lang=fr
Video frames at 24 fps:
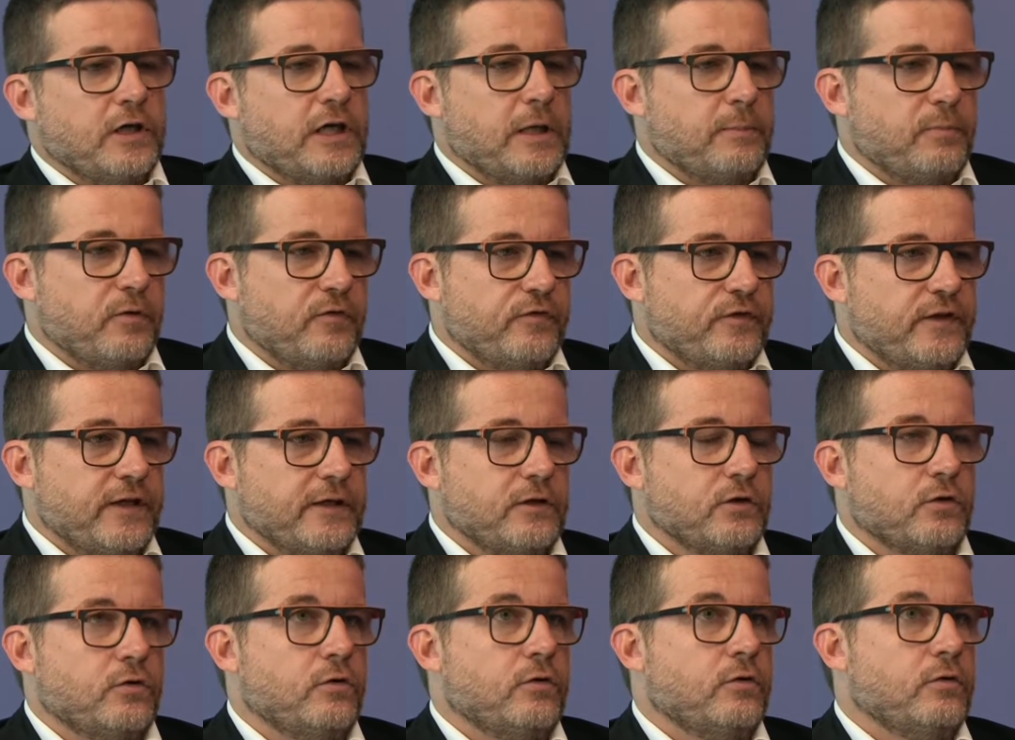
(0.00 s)
qui peuvent
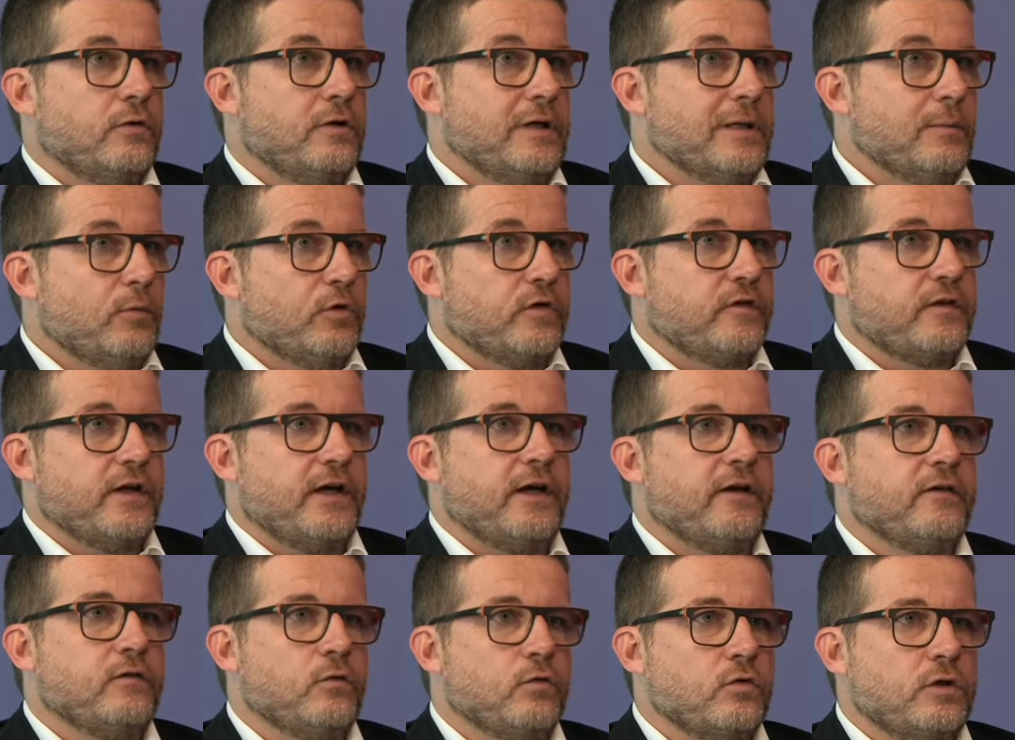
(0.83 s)
être
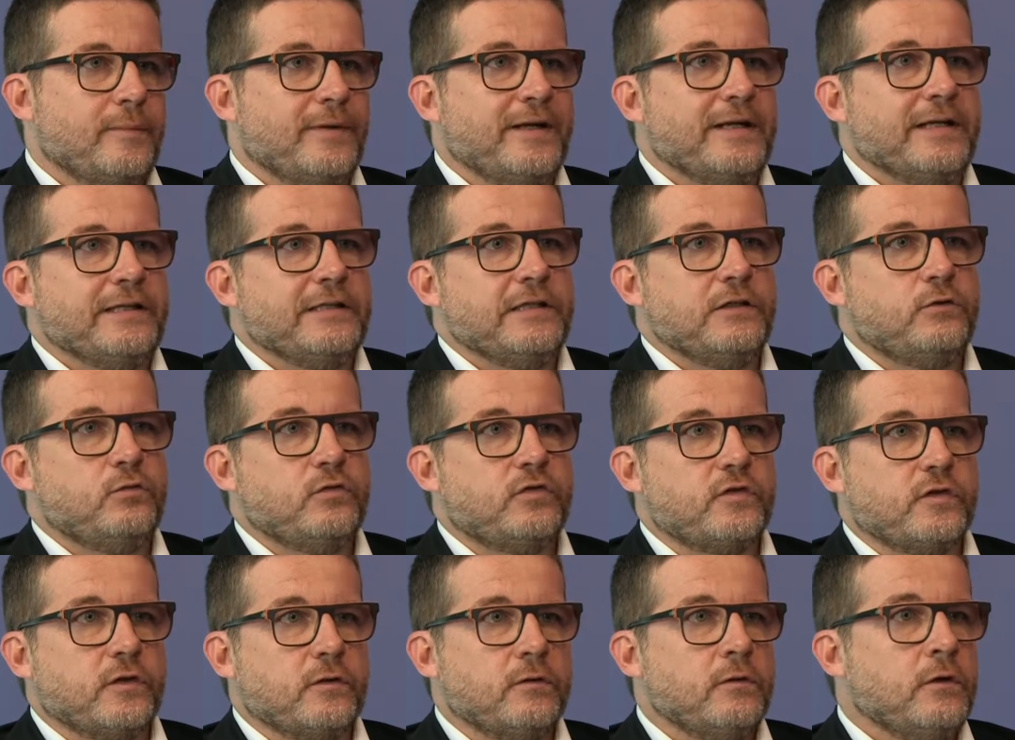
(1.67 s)
l'hémostase, donc les maladies du
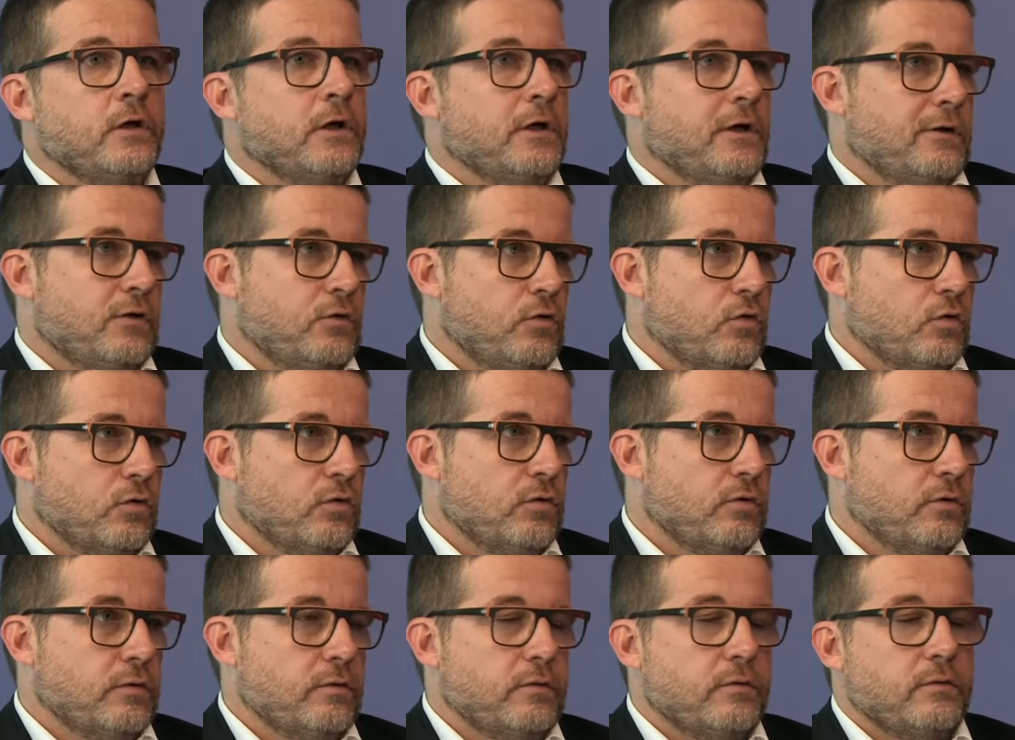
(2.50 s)
sang,
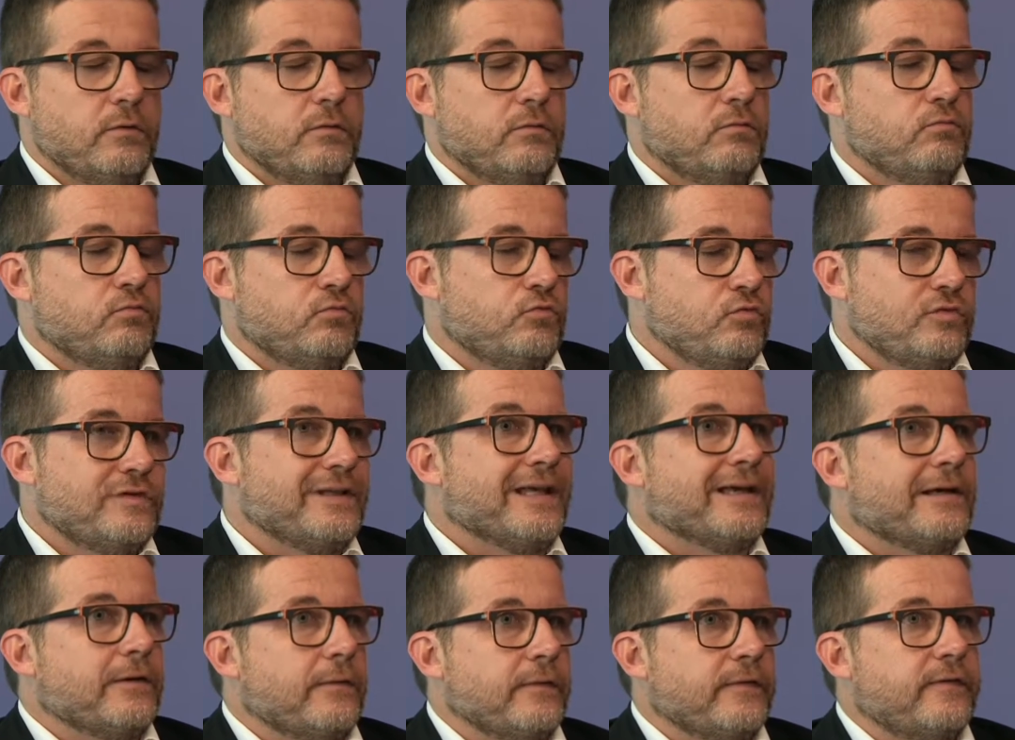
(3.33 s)
tout ce
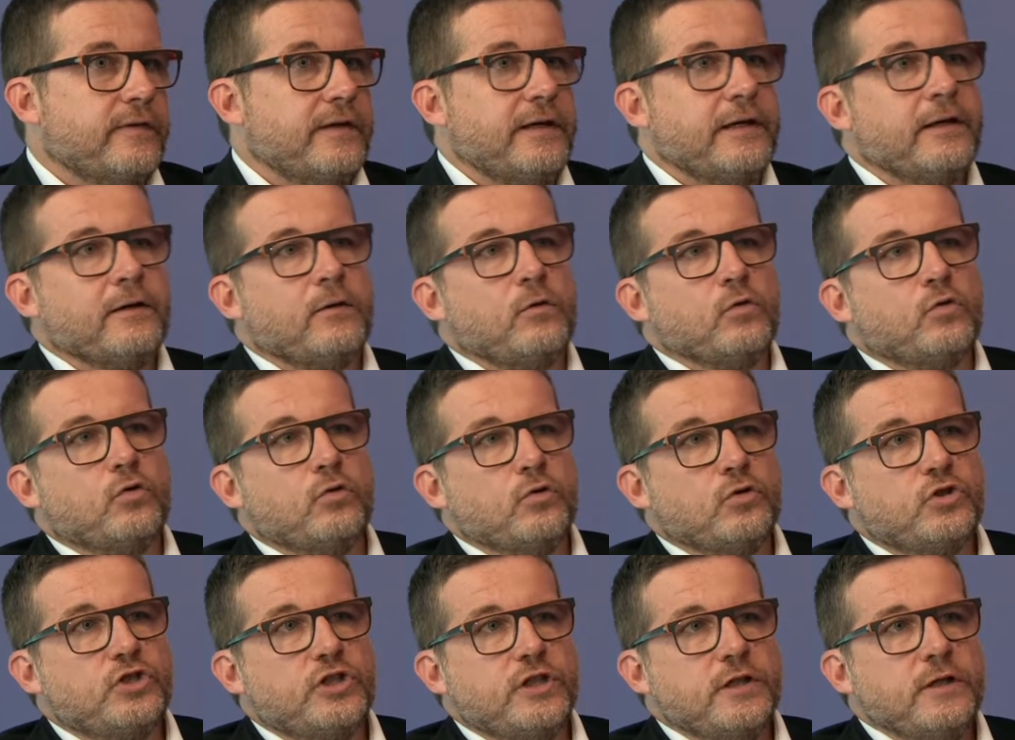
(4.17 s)
qui est cancer,
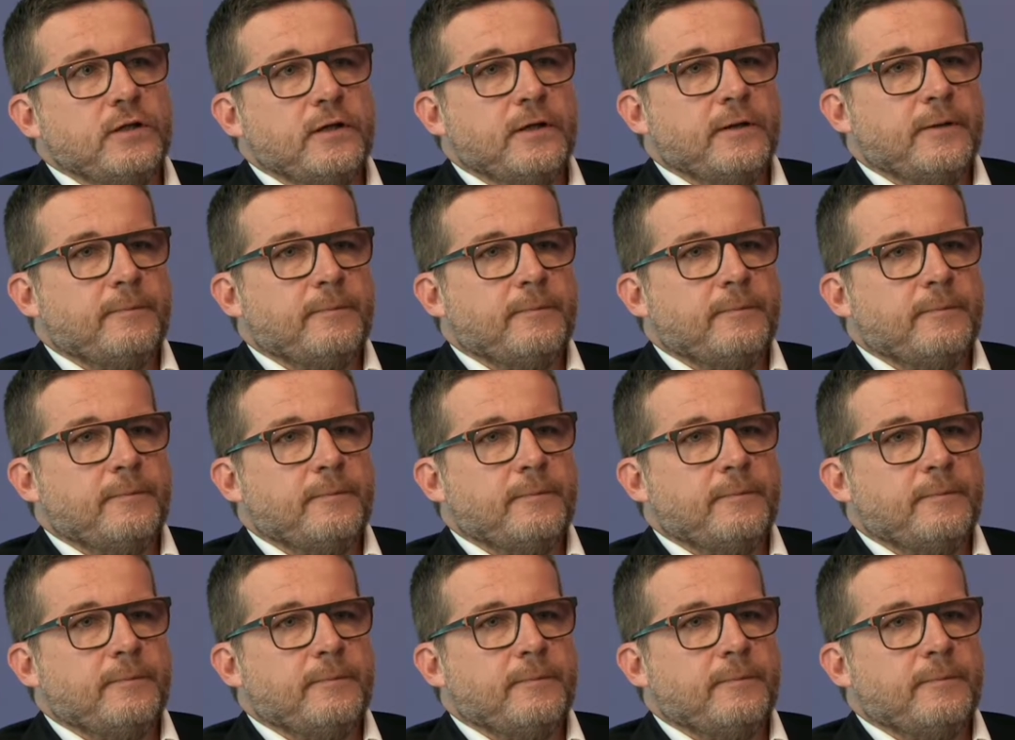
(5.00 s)
oncologie